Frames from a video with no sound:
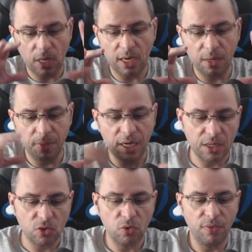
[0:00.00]
a câmera
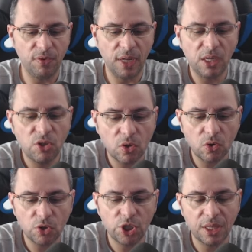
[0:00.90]
na sua frente,
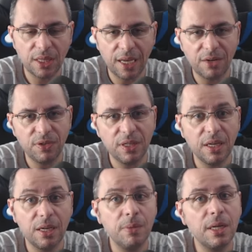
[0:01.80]
crochetar na frente da
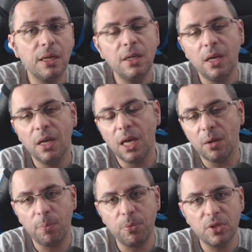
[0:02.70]
câmera, é
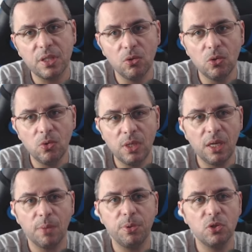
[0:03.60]
uma posição
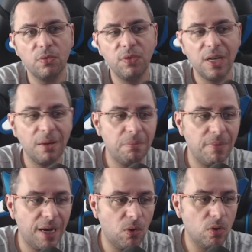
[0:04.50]
ruim, a pessoa fica
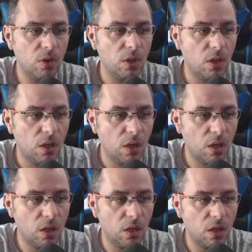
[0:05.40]
mal
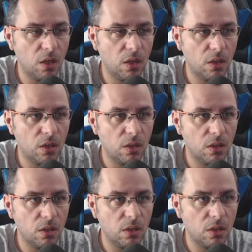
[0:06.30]
é,
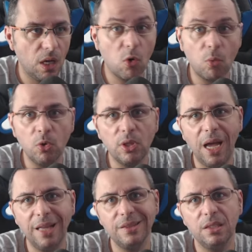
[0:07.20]

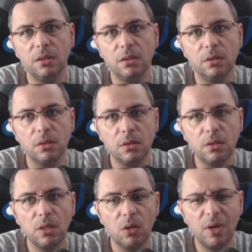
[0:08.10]
acomodada
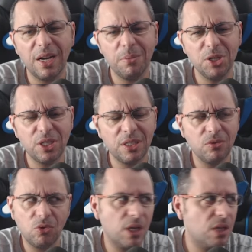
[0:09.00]
então acaba
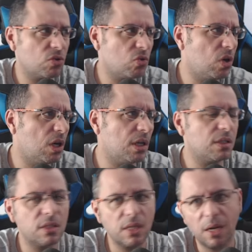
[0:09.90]
gerando dor nas
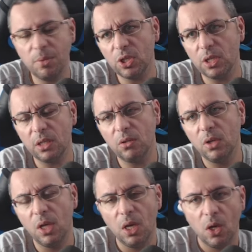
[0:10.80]
costas, acaba gerando
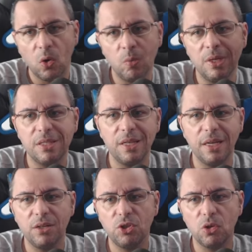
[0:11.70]
uma
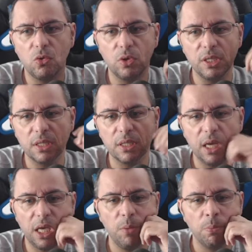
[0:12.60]
série de coisas
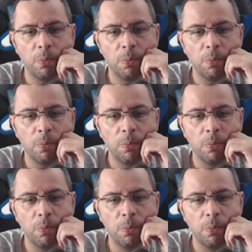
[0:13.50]
aí